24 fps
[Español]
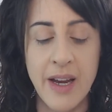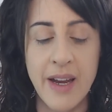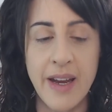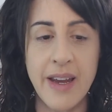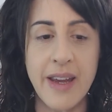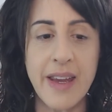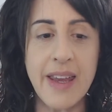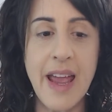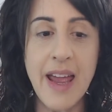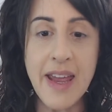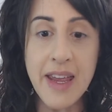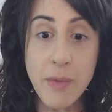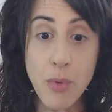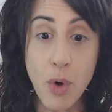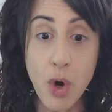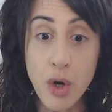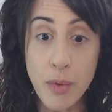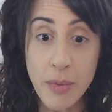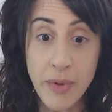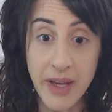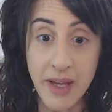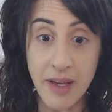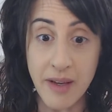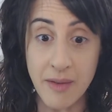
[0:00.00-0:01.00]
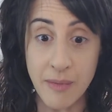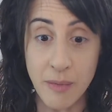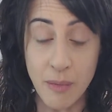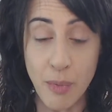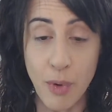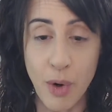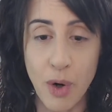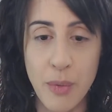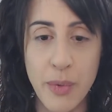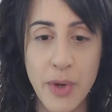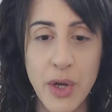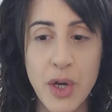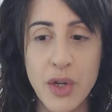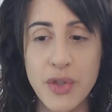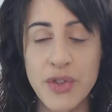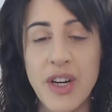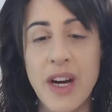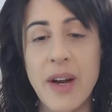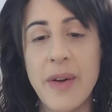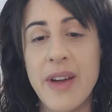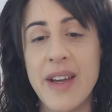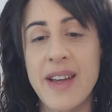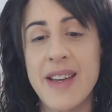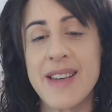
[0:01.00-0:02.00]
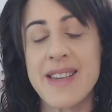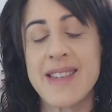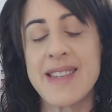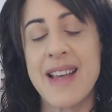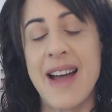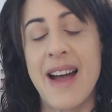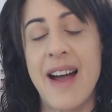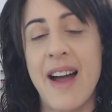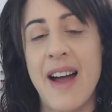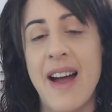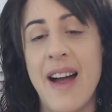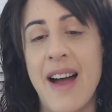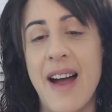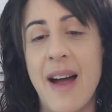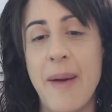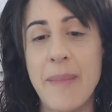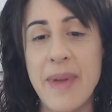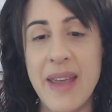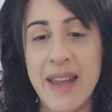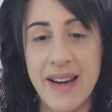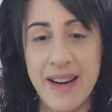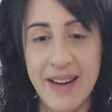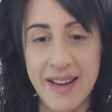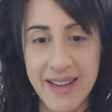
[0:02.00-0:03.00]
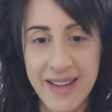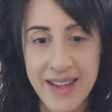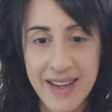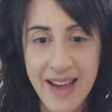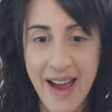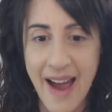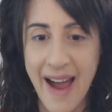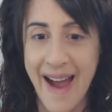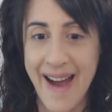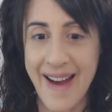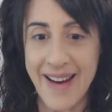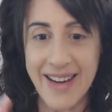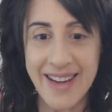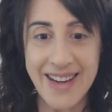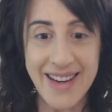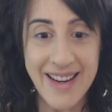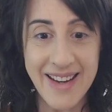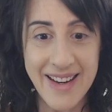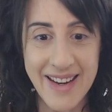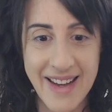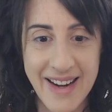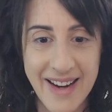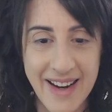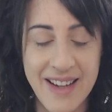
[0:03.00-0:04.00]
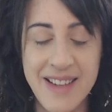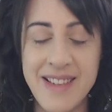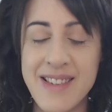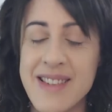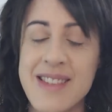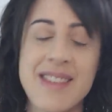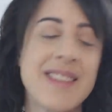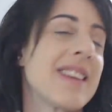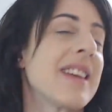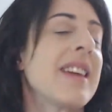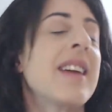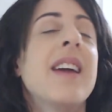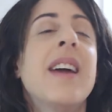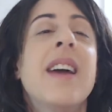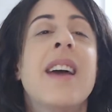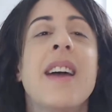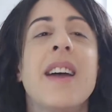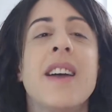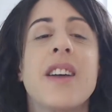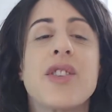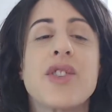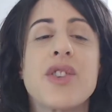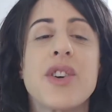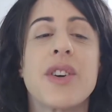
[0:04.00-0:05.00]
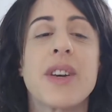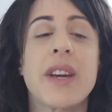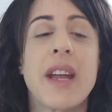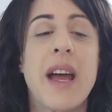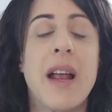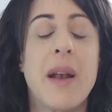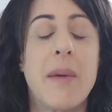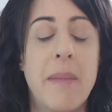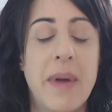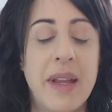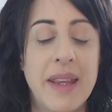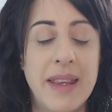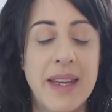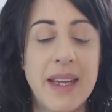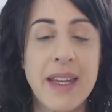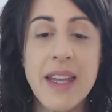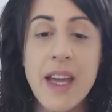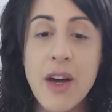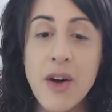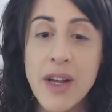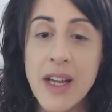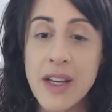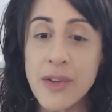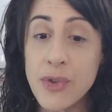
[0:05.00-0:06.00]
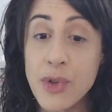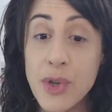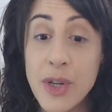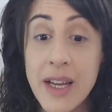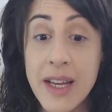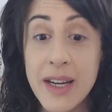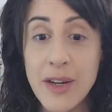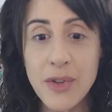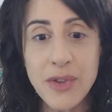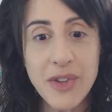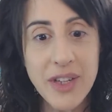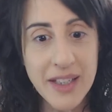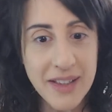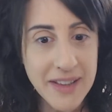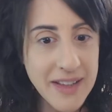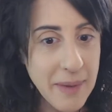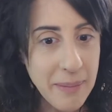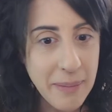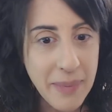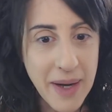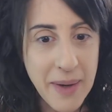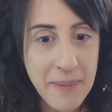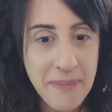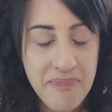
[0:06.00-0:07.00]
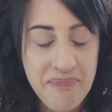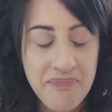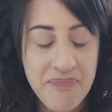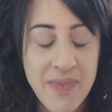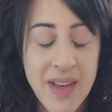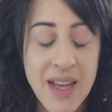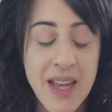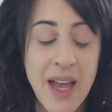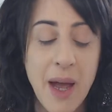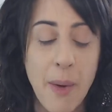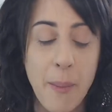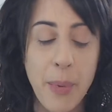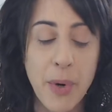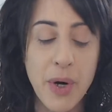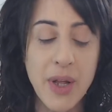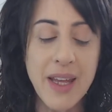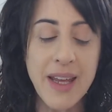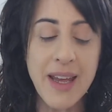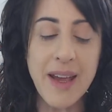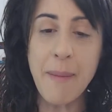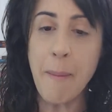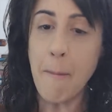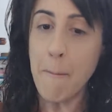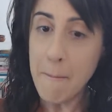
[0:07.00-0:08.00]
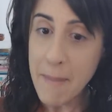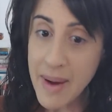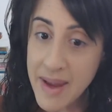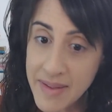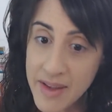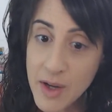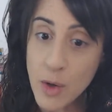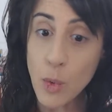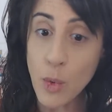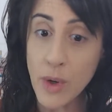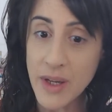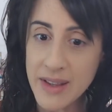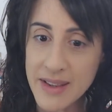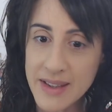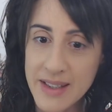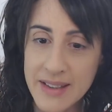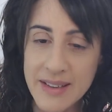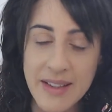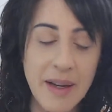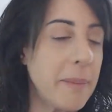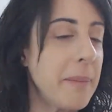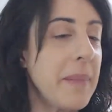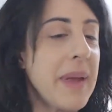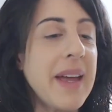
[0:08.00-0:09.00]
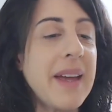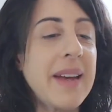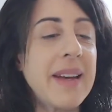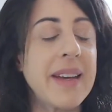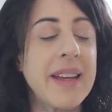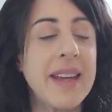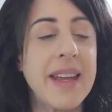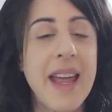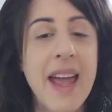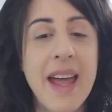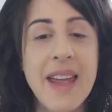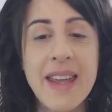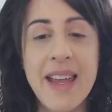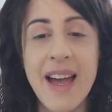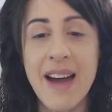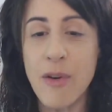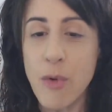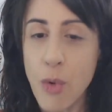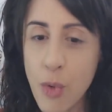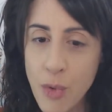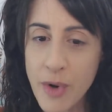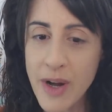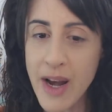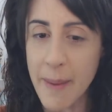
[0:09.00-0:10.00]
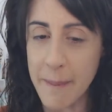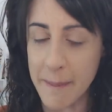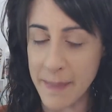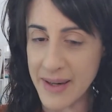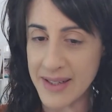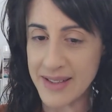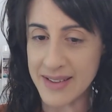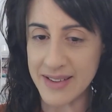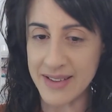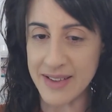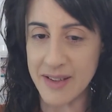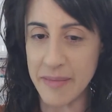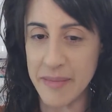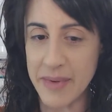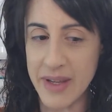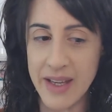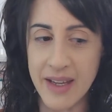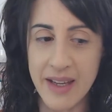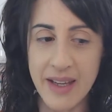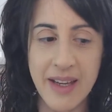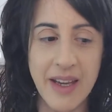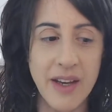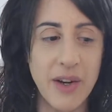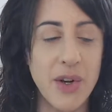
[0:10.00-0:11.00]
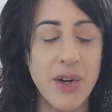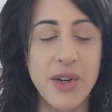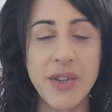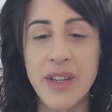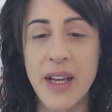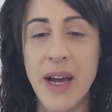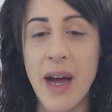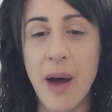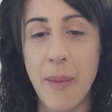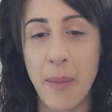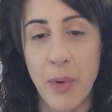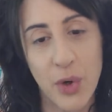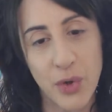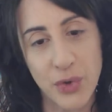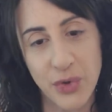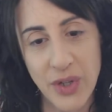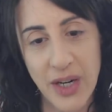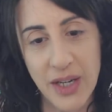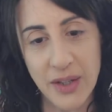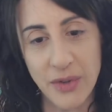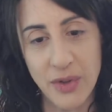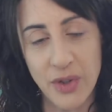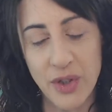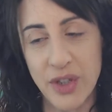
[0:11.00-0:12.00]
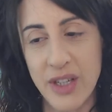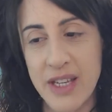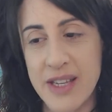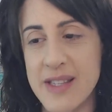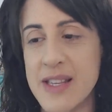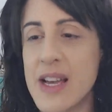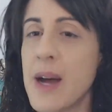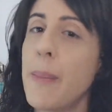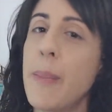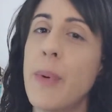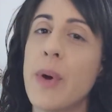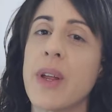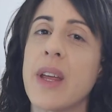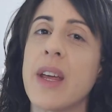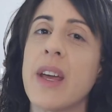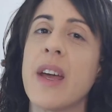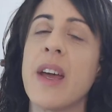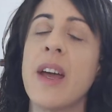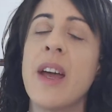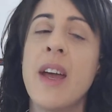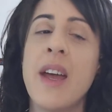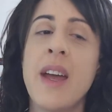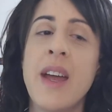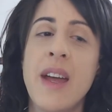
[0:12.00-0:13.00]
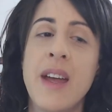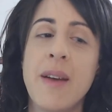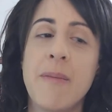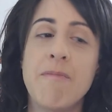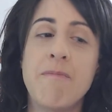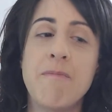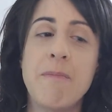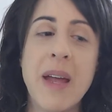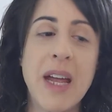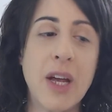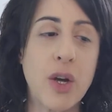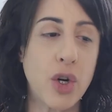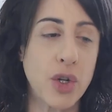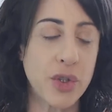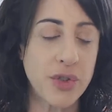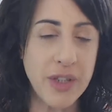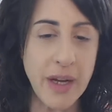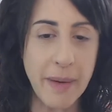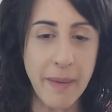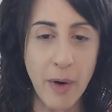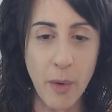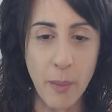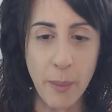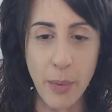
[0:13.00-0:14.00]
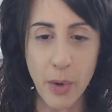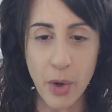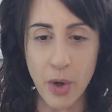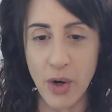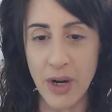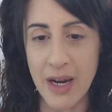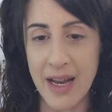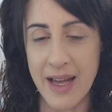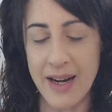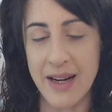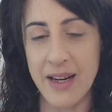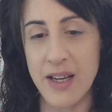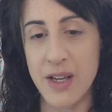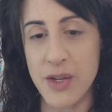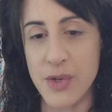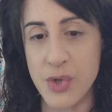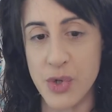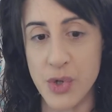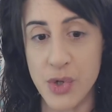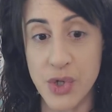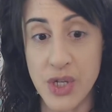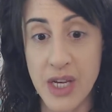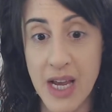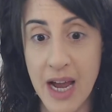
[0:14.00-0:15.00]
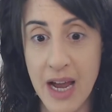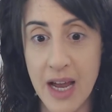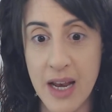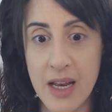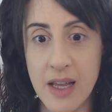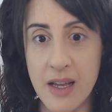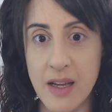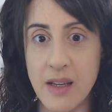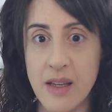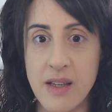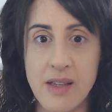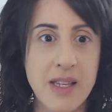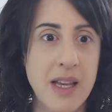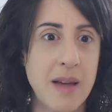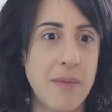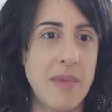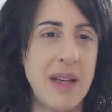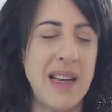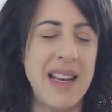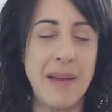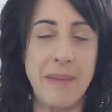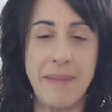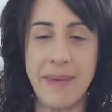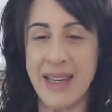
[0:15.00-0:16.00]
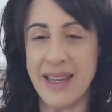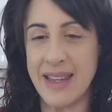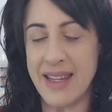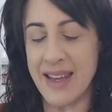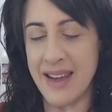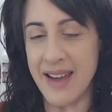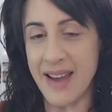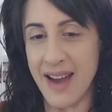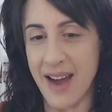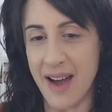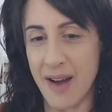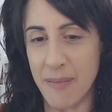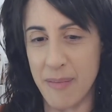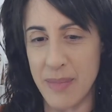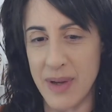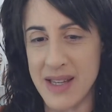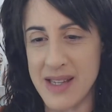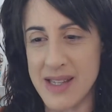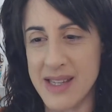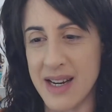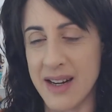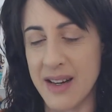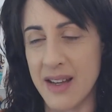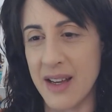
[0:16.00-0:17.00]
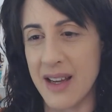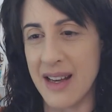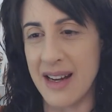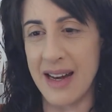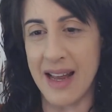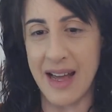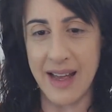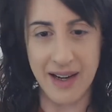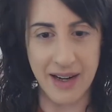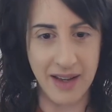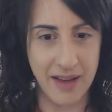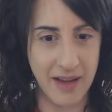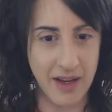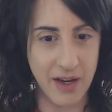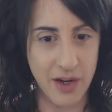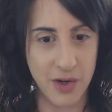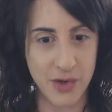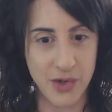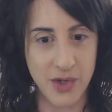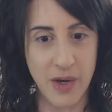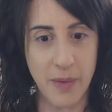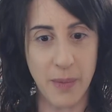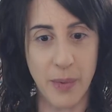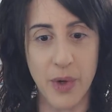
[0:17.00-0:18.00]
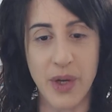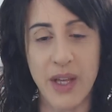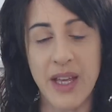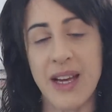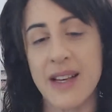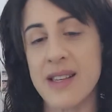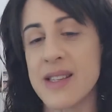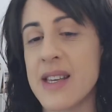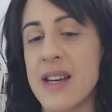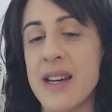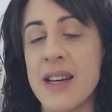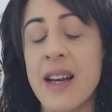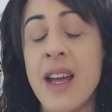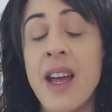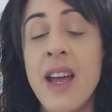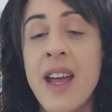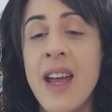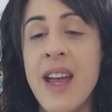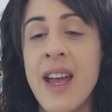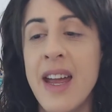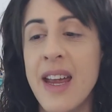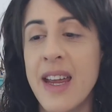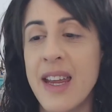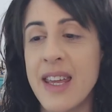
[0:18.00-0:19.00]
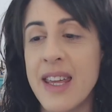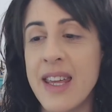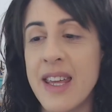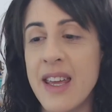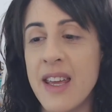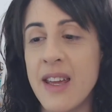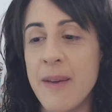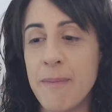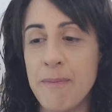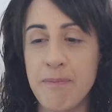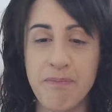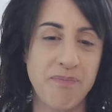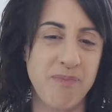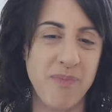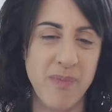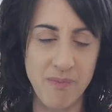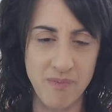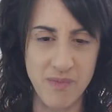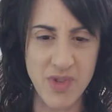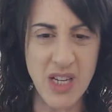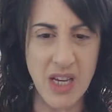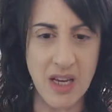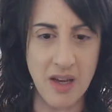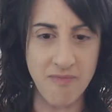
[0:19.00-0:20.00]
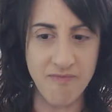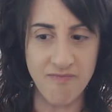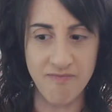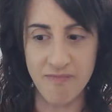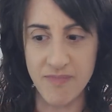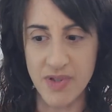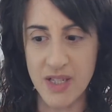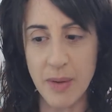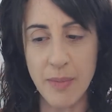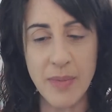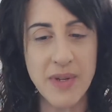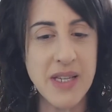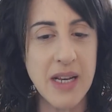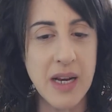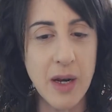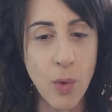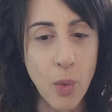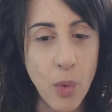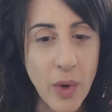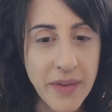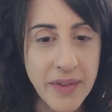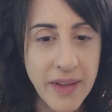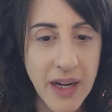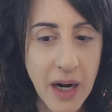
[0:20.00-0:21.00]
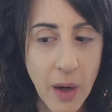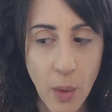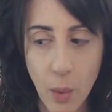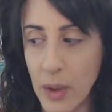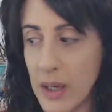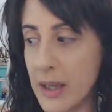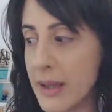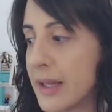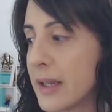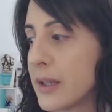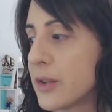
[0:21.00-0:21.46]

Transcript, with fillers: Y ahí volví, volví otra vez a, mi energía, a quién era, ¿sí? Yo realmente. Y ahora estoy en otra etapa porque me di cuenta también que hay una parte de mí que no estaba mostrando, quizás porque me costaba un poco en las redes sociales, quizás me limité a pensar de que en las redes no se podía hacer y sí, siempre se le encuentra la vuelta.